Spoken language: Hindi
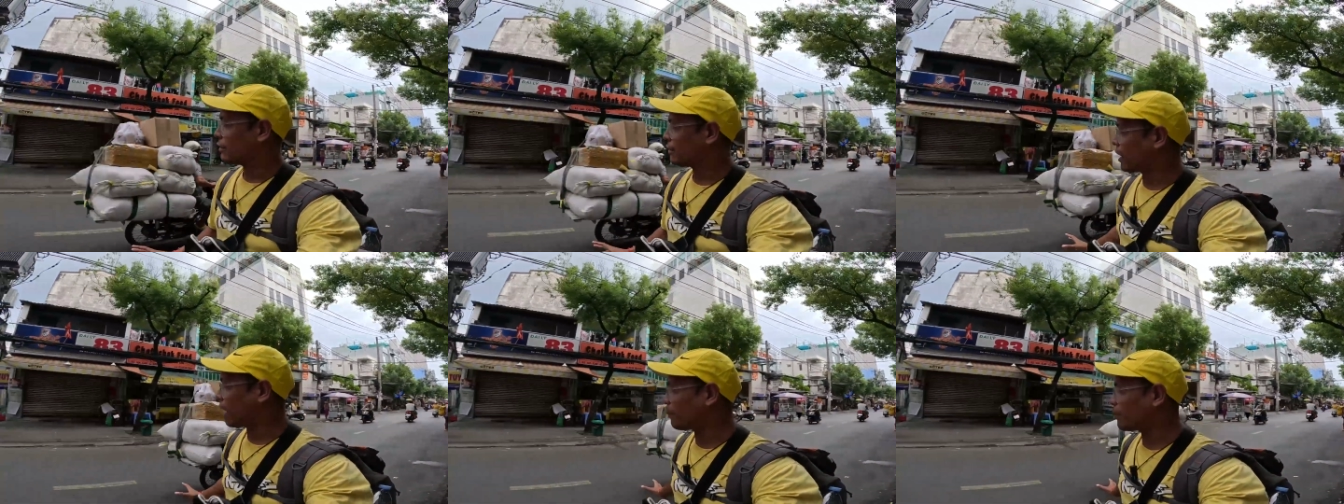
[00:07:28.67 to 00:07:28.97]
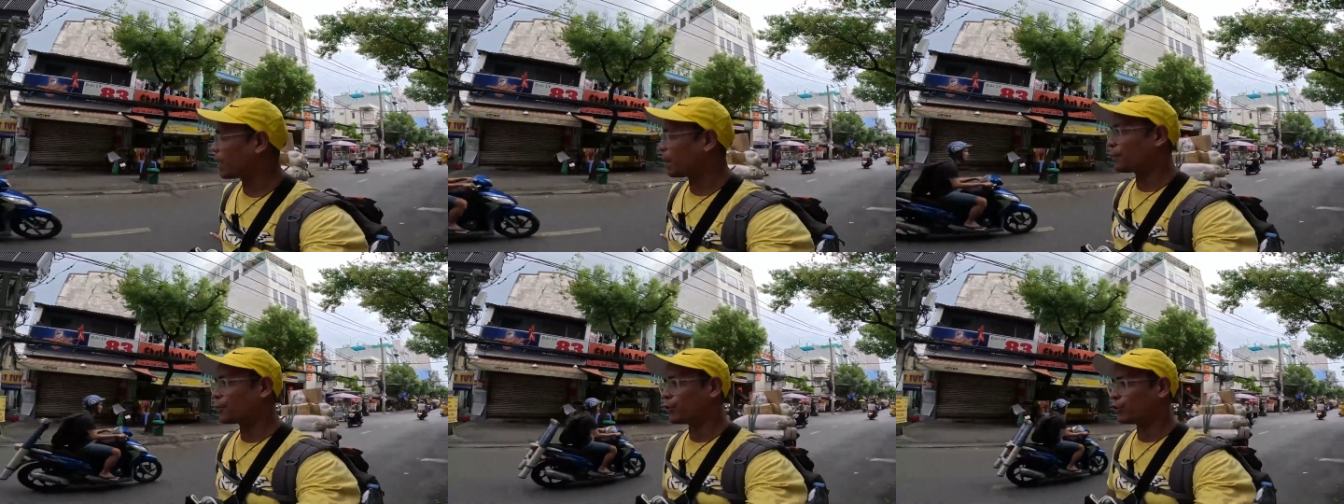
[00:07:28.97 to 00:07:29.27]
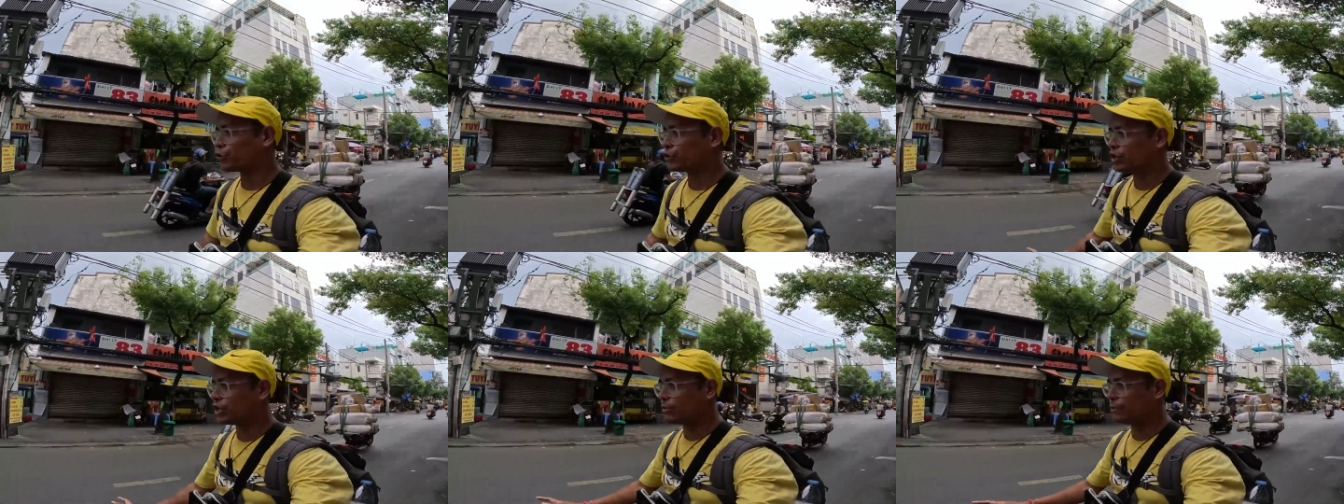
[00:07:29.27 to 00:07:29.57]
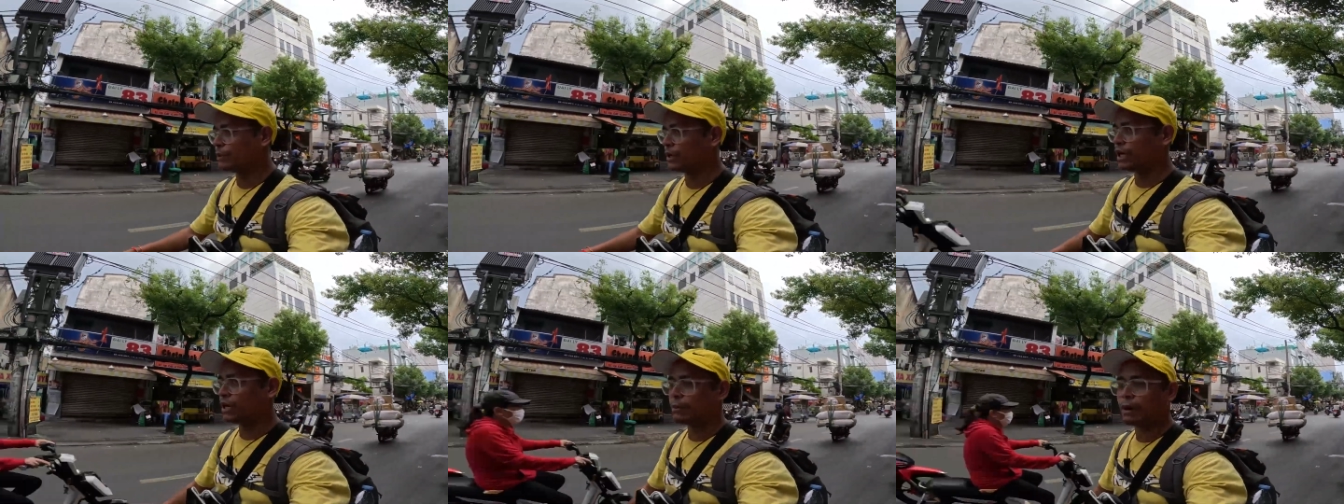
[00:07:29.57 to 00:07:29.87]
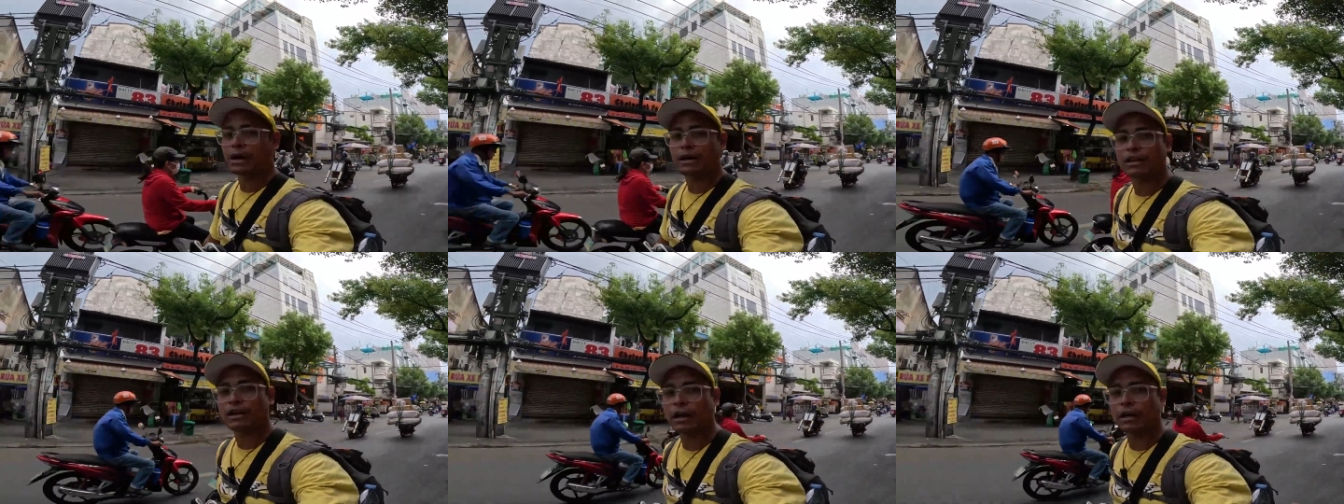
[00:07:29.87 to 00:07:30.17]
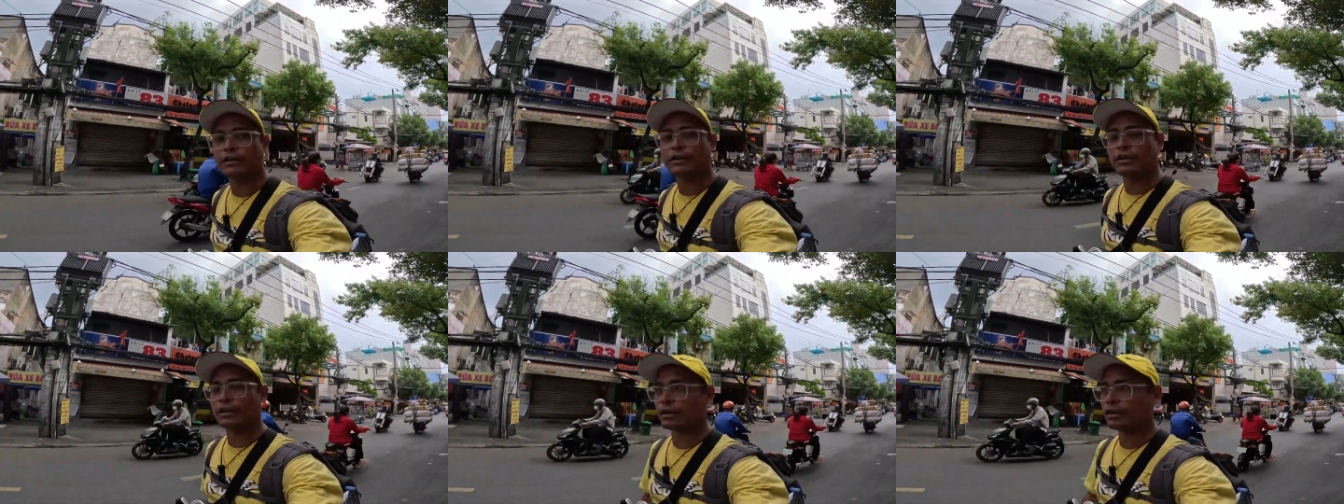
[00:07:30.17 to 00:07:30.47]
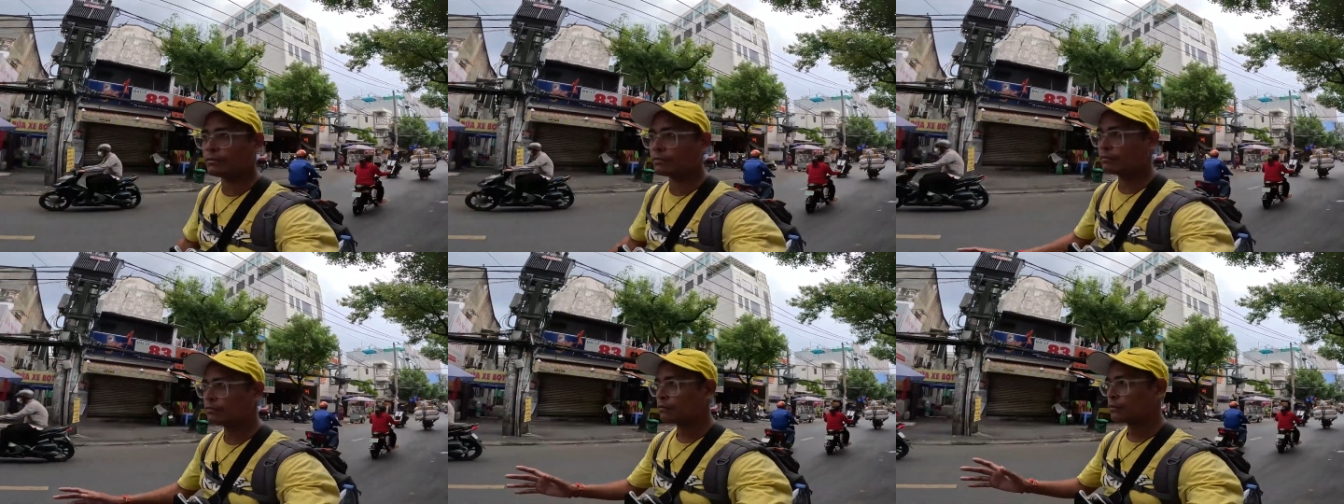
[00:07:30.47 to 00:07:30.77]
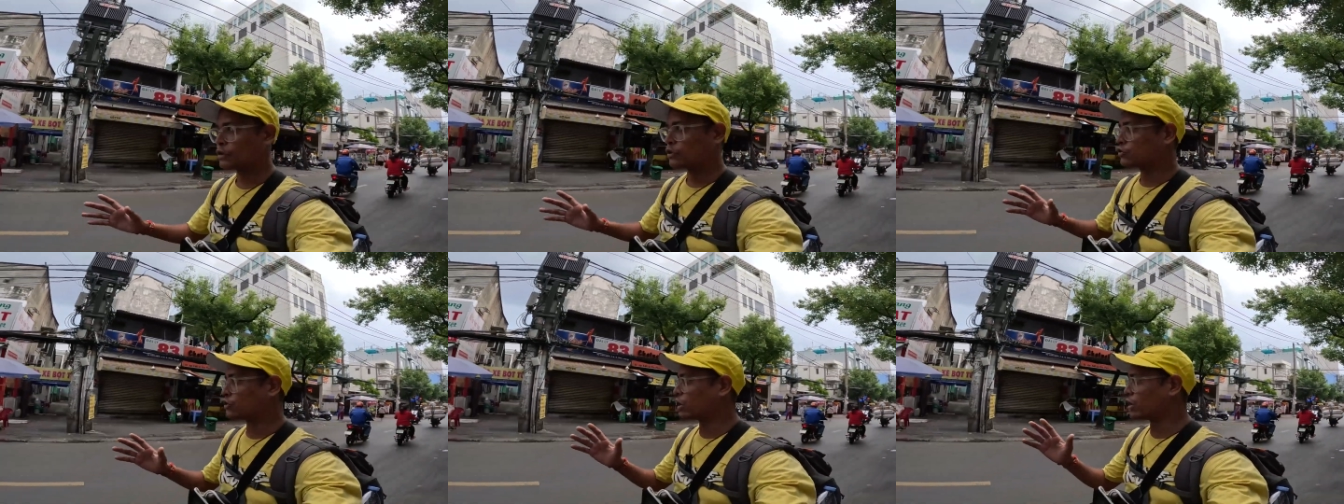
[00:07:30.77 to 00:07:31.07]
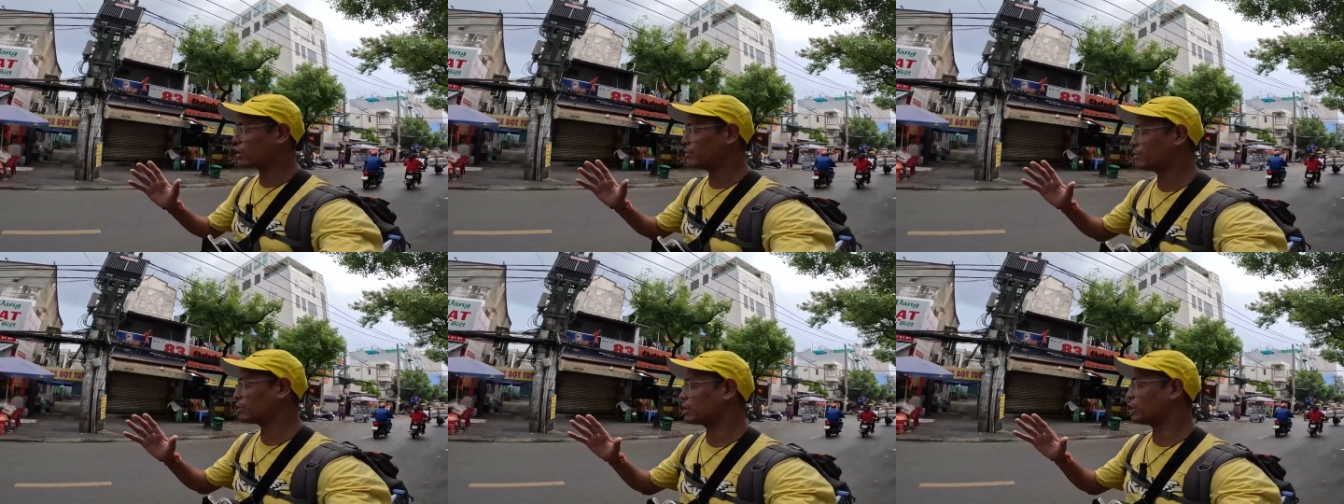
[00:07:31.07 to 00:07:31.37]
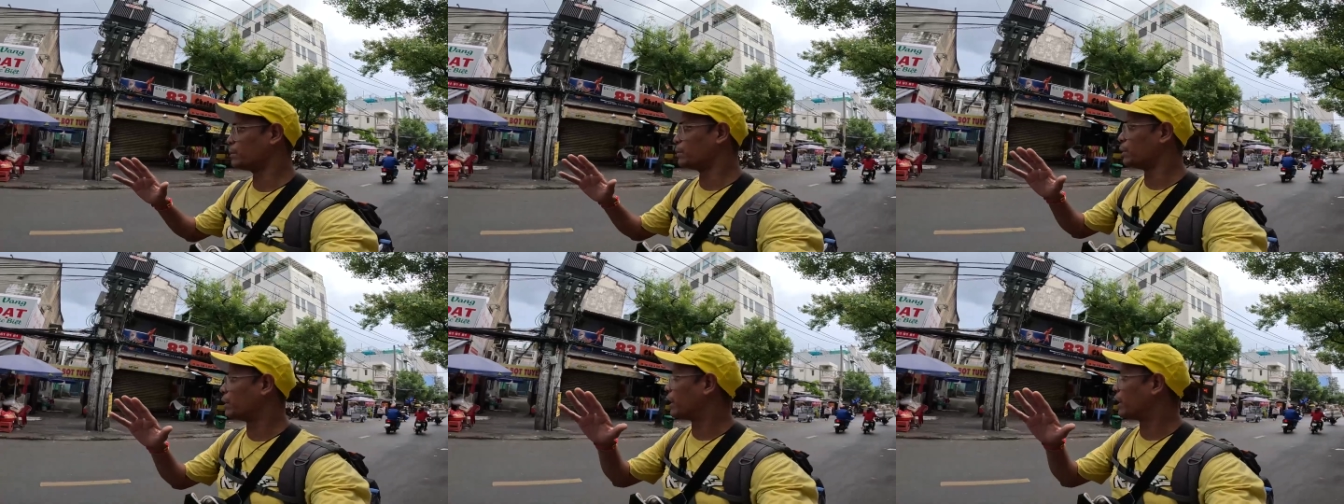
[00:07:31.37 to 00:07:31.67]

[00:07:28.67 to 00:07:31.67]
यहाँ पे आपको इतनी भीड़ भाड़ दिखाई देगी सारे मतलब